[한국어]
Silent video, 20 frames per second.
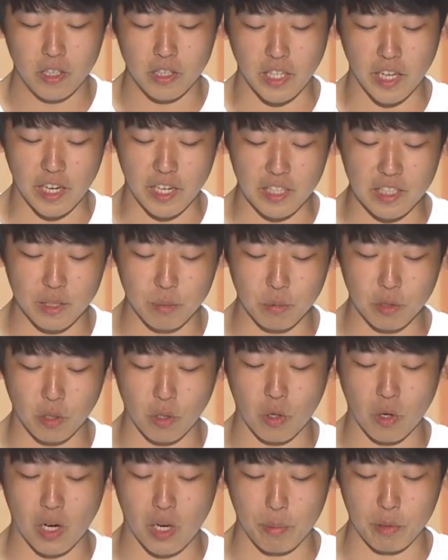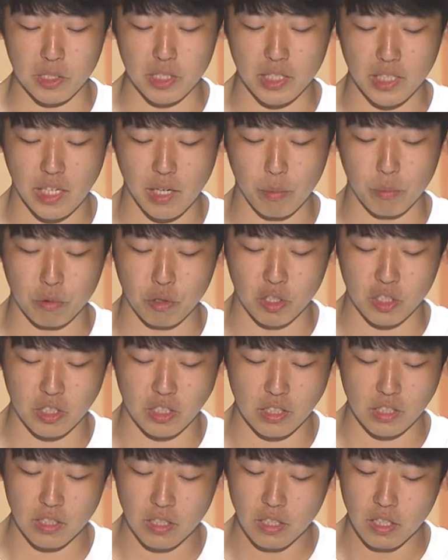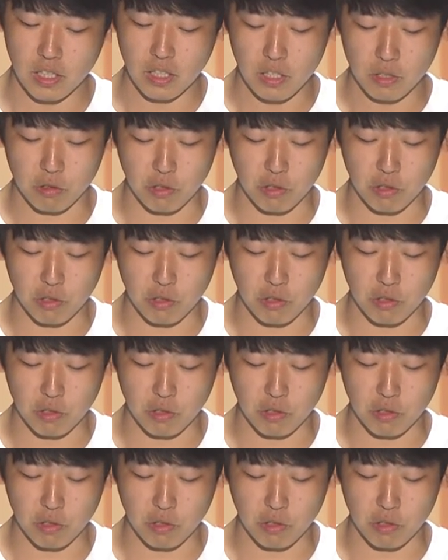내 이름으로 아버지께 무엇을